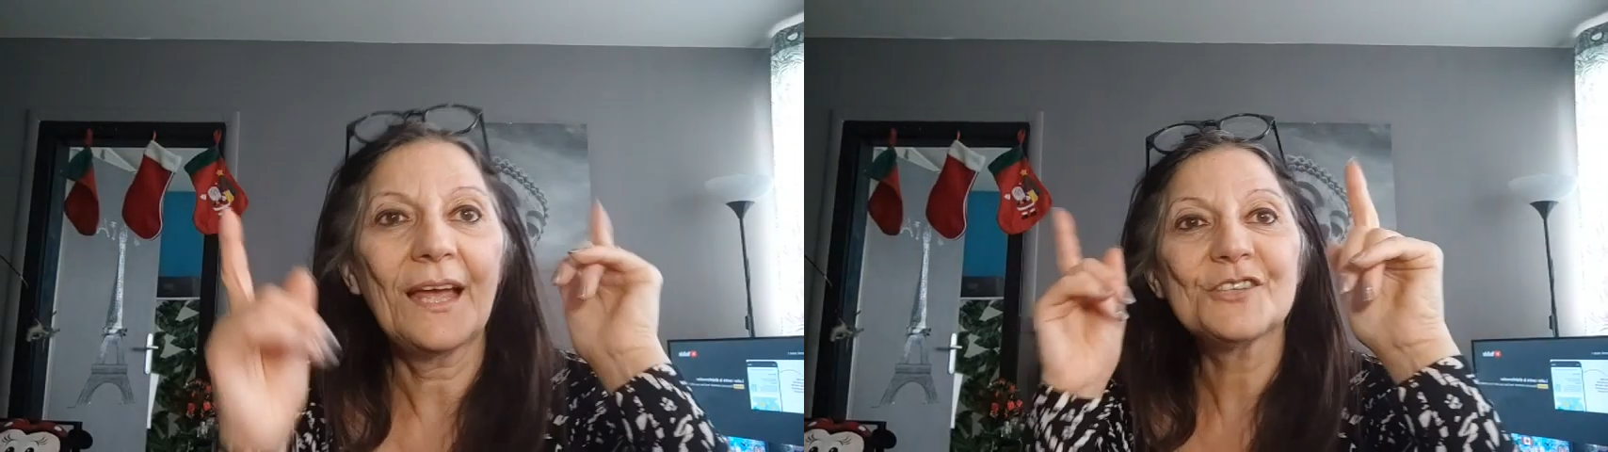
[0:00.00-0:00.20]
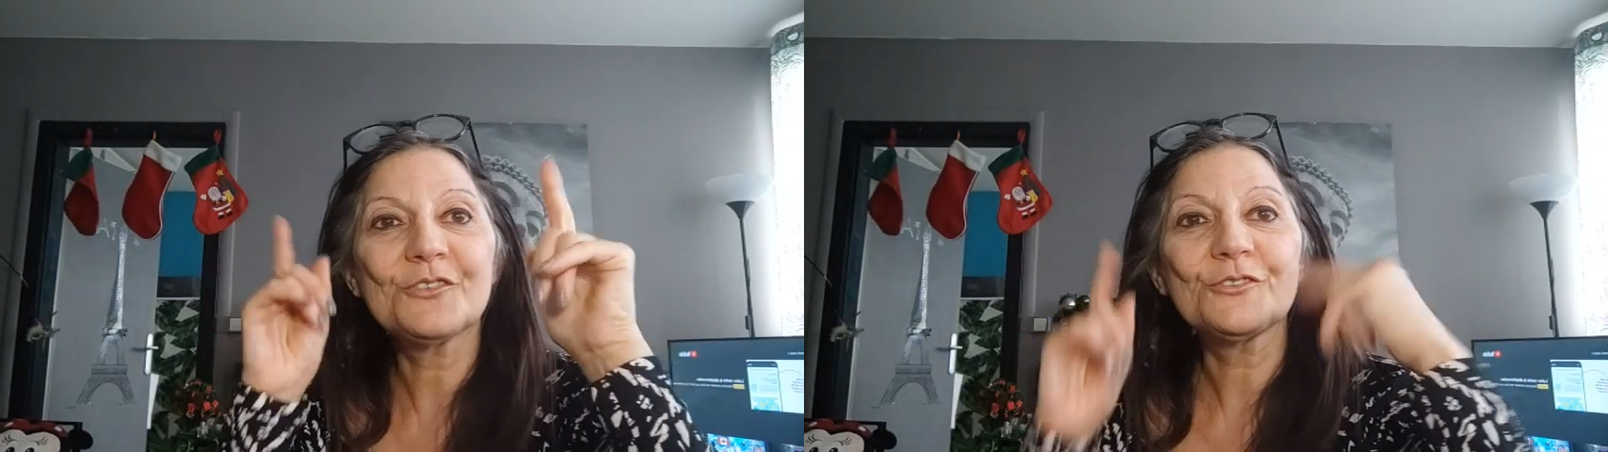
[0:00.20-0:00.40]

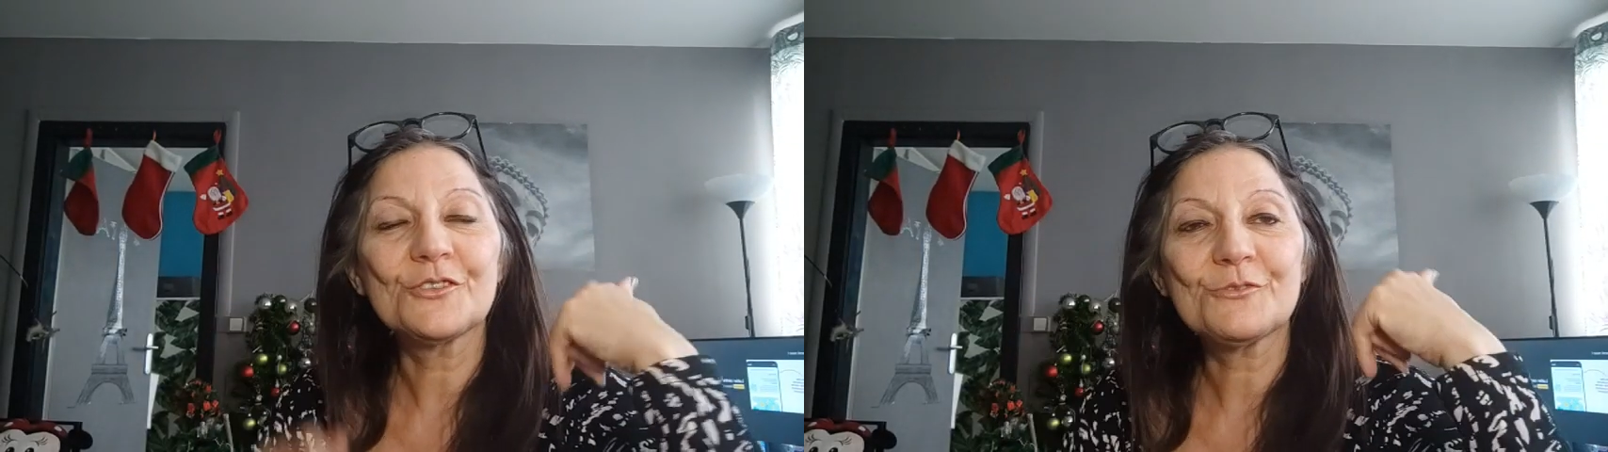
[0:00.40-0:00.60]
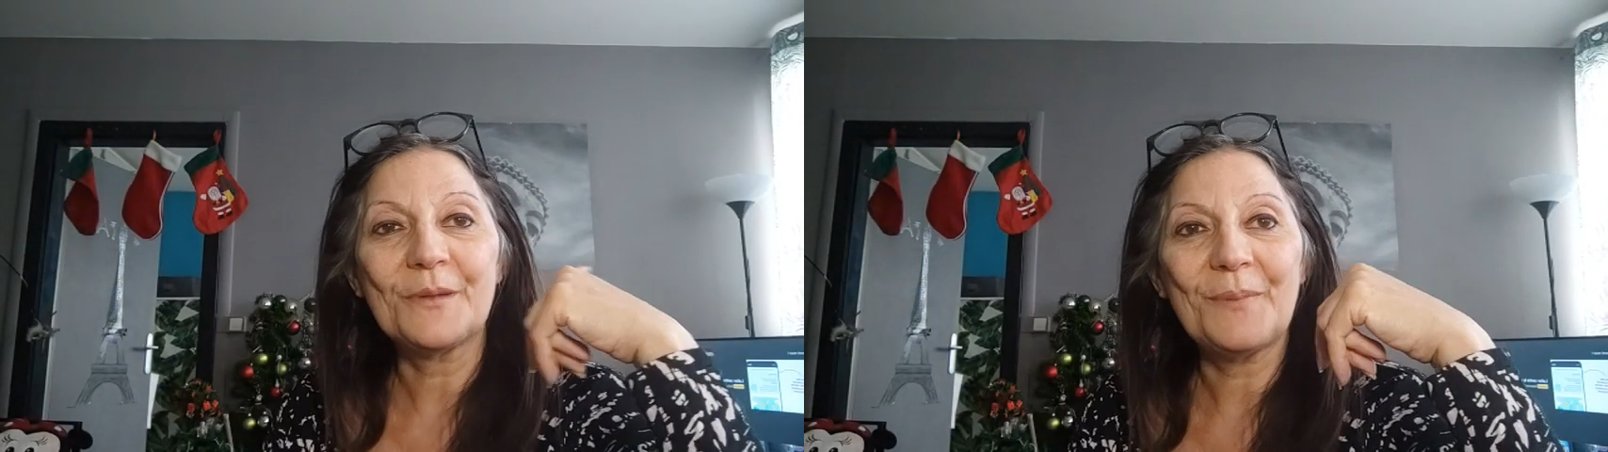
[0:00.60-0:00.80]
Sur
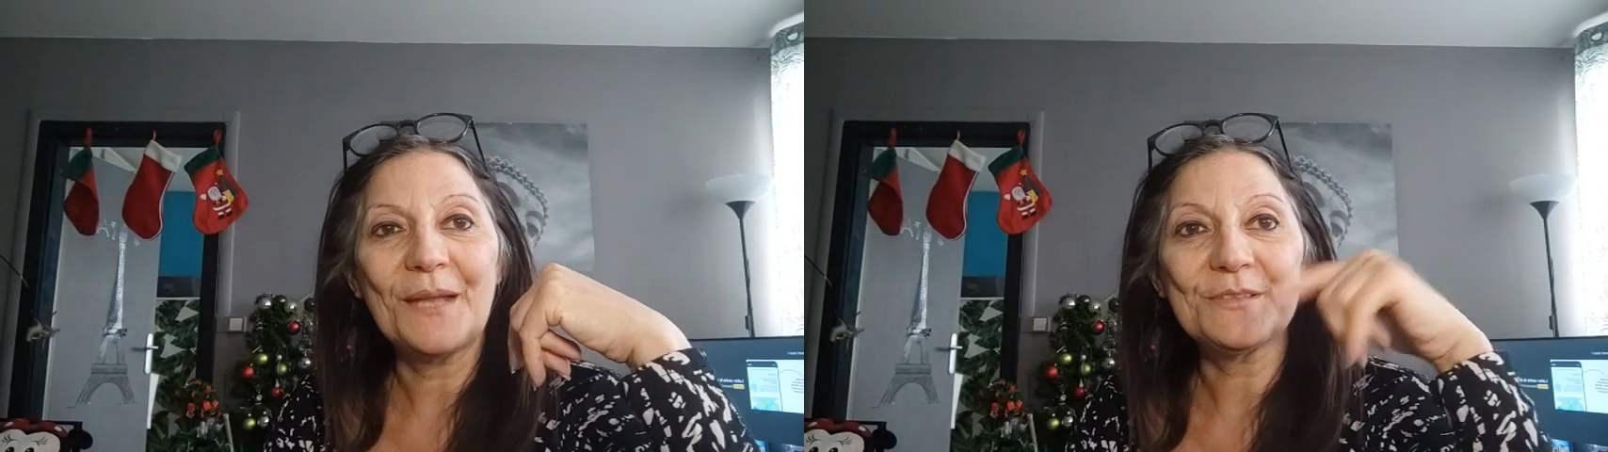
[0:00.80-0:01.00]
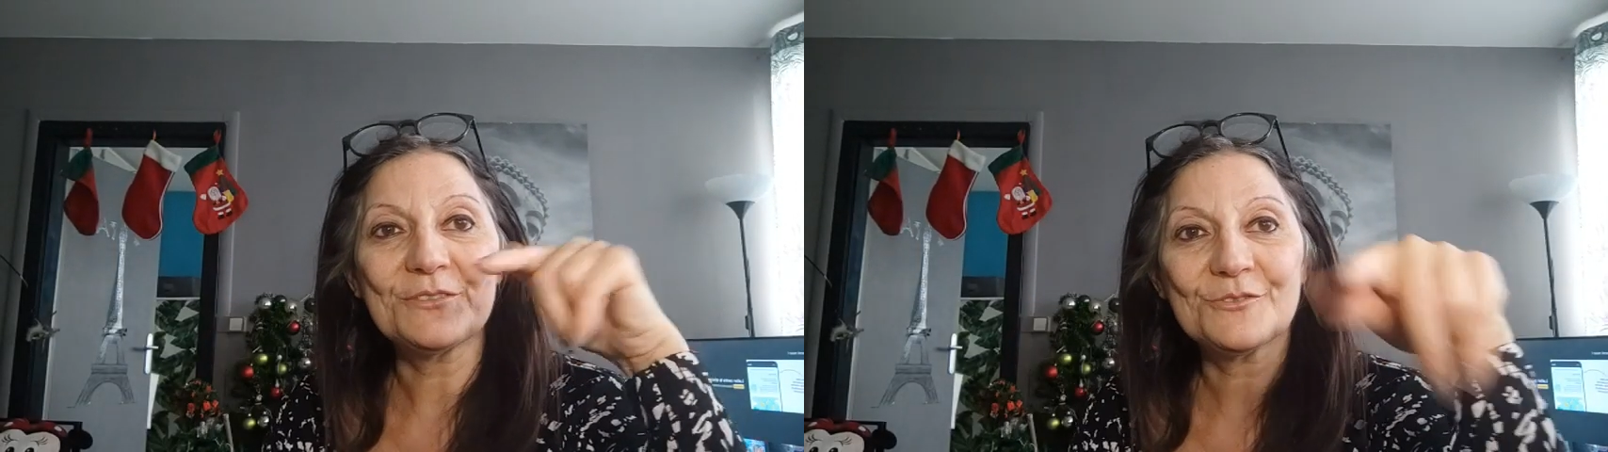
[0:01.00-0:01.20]
ce, je vous fais plein
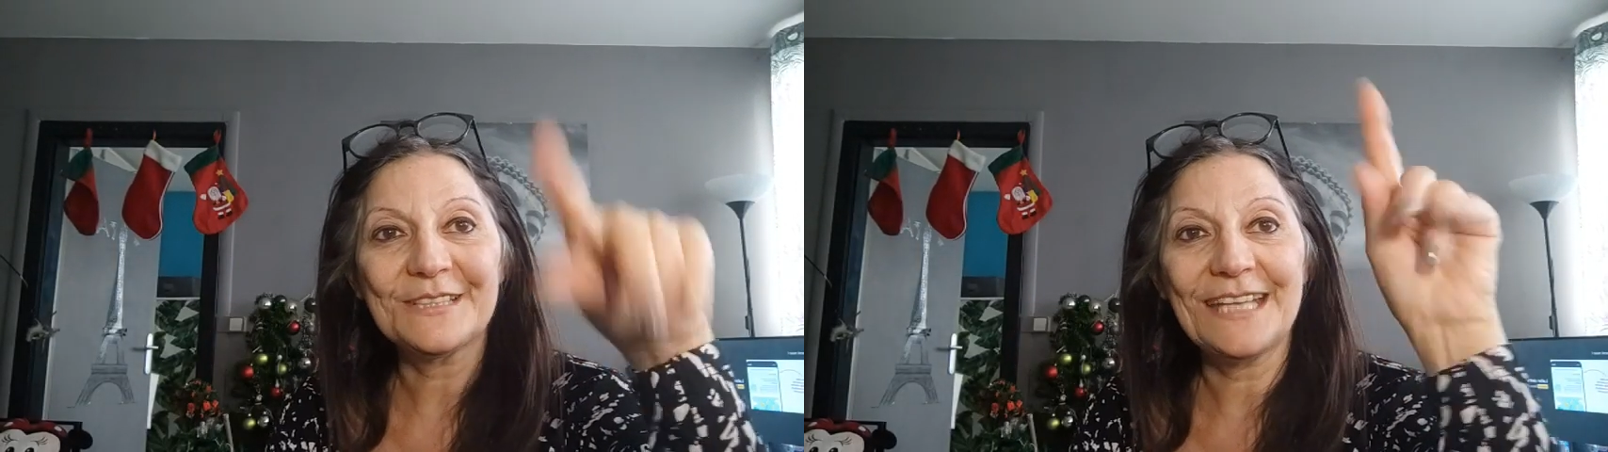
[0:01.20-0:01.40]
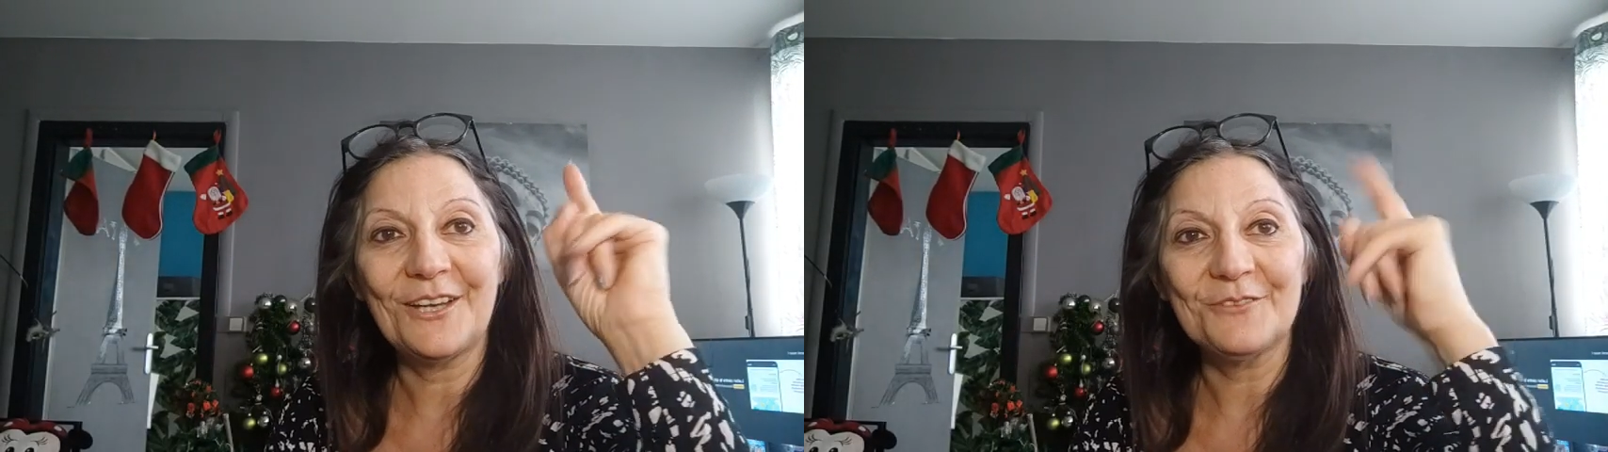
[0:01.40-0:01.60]
de bisous, je vous
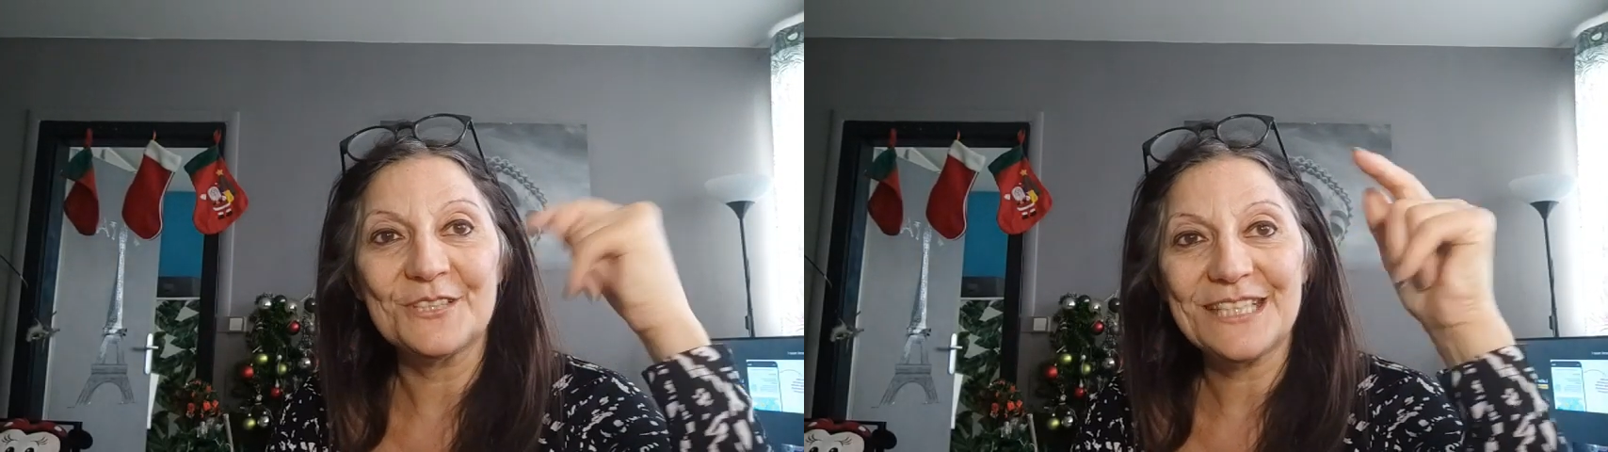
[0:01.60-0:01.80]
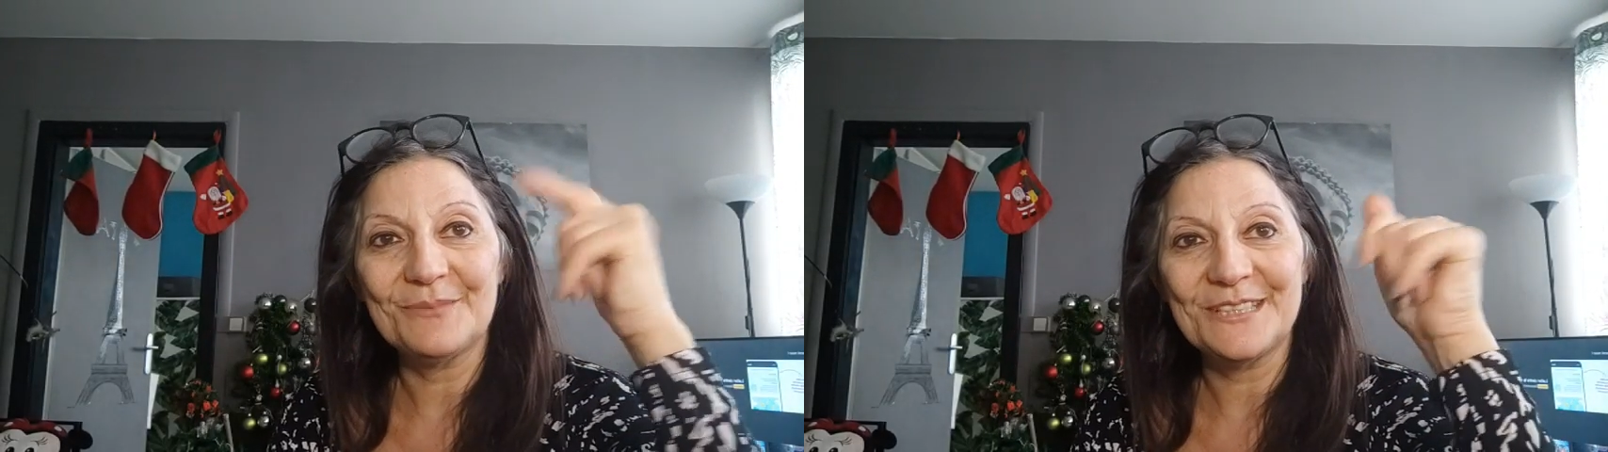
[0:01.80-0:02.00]
dis I love
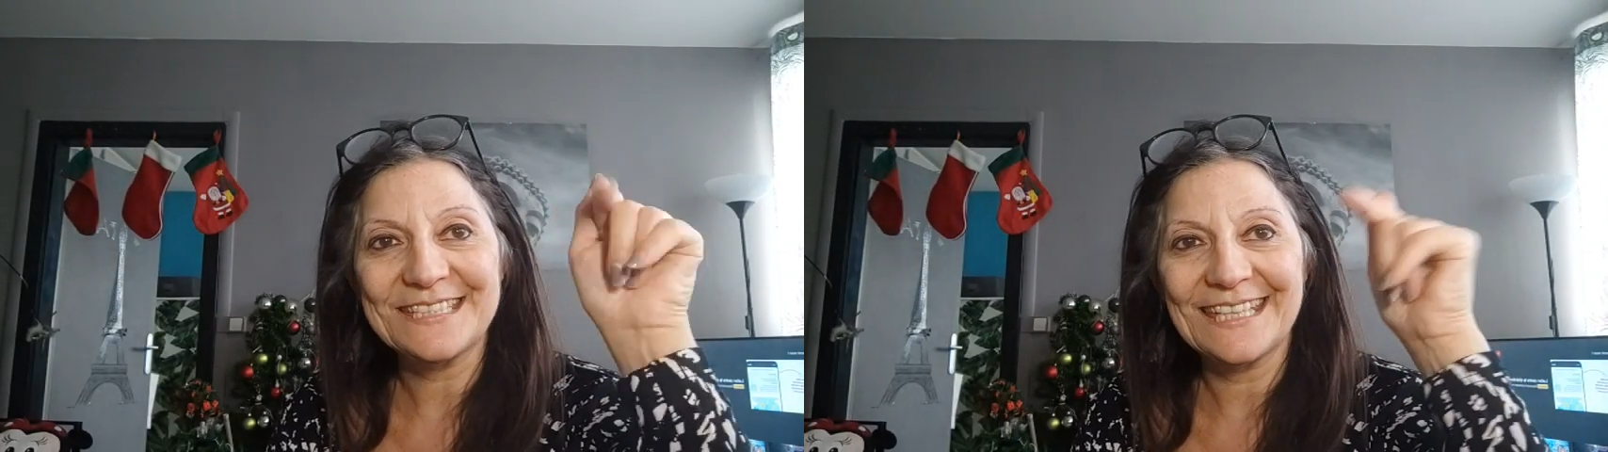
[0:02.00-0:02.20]
you, je les bénis,